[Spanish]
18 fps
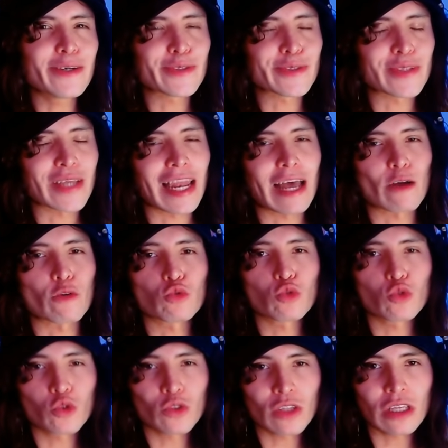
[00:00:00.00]
de la
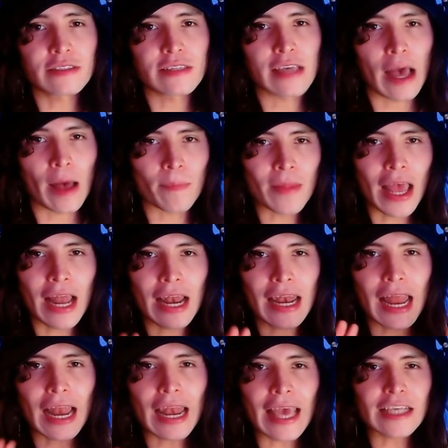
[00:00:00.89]
justicia,
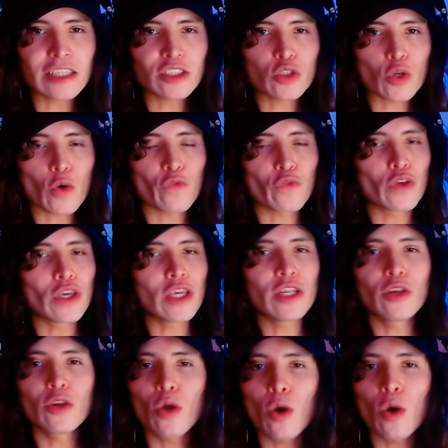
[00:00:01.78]
la ley Sophie
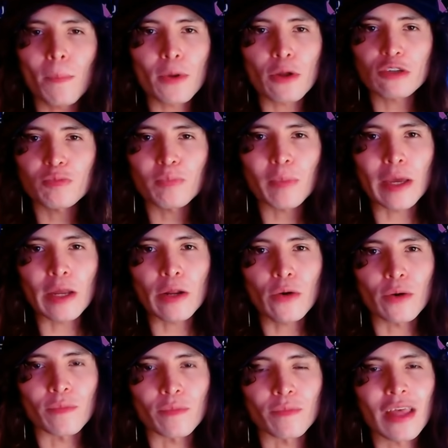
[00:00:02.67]
no
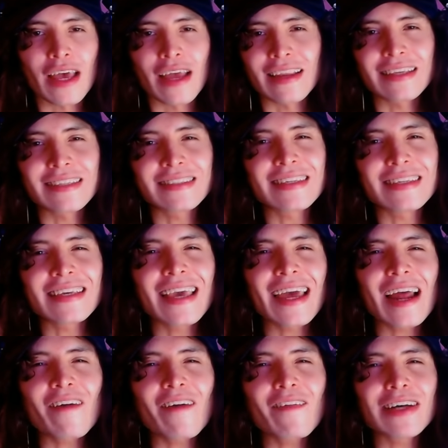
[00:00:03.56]
prosperó ni
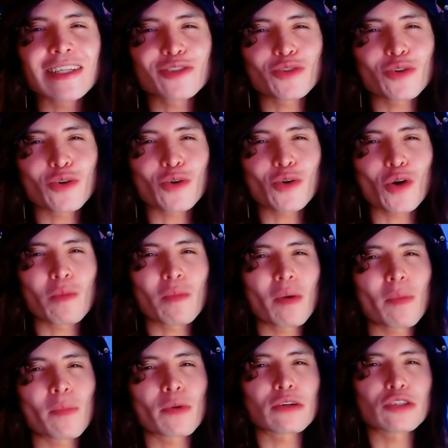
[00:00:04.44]
siquiera avanzó
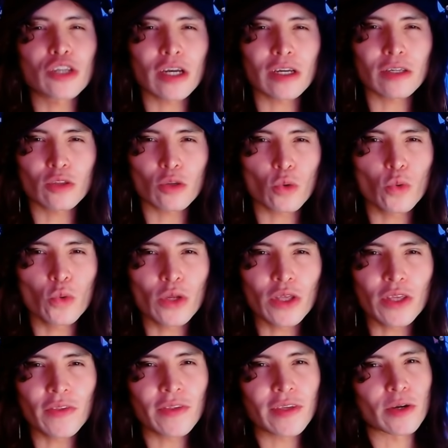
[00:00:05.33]
como proyecto
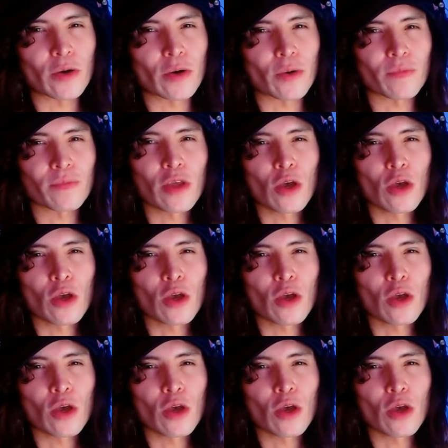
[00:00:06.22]
jurídico,